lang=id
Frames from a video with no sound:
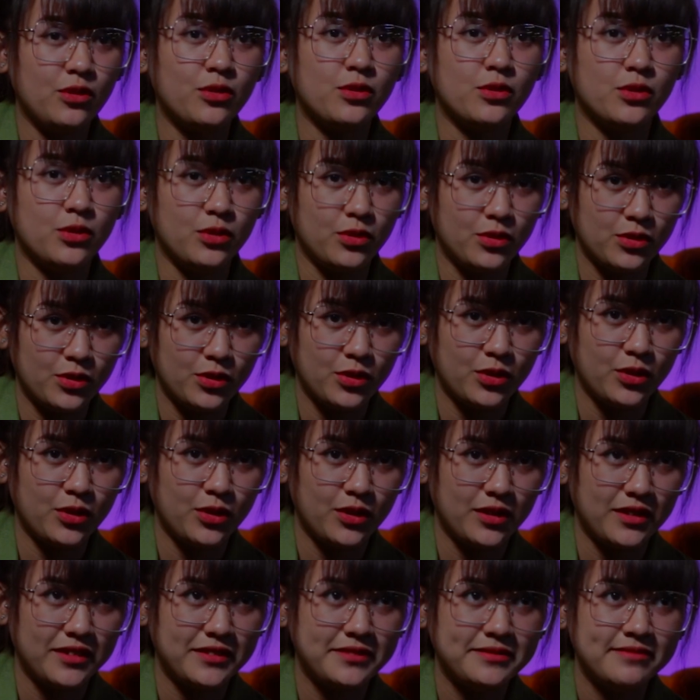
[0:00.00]
juga
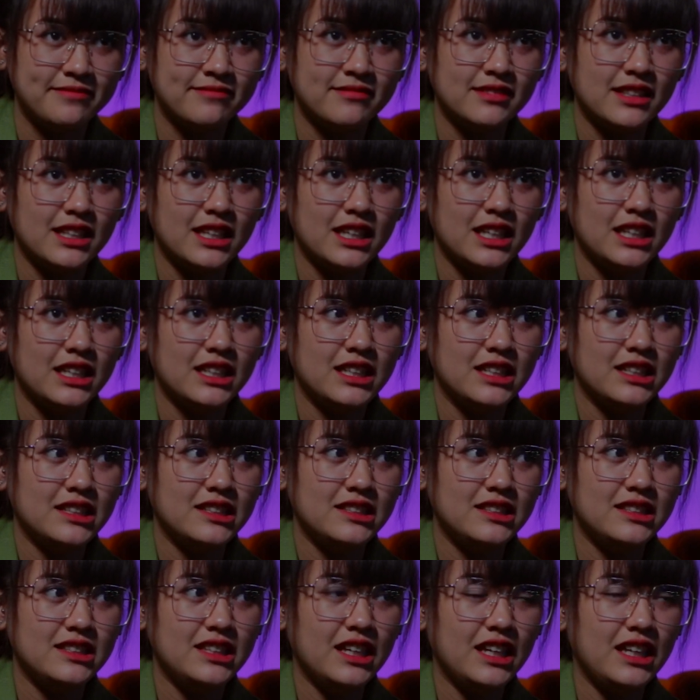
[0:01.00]
dukung
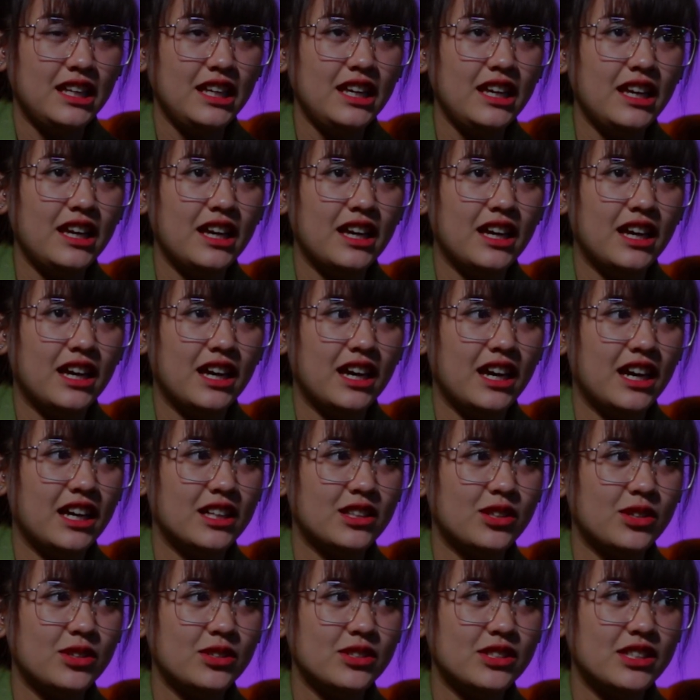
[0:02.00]
jadi ya
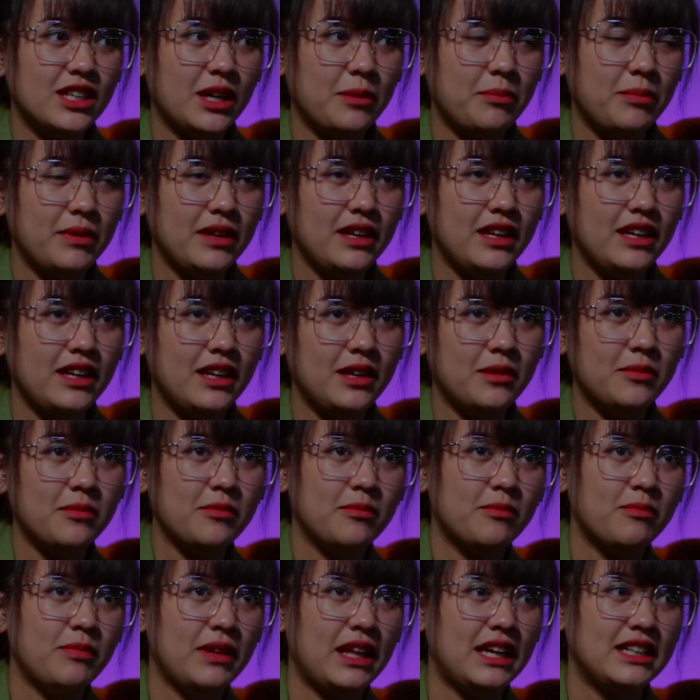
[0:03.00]
terus happy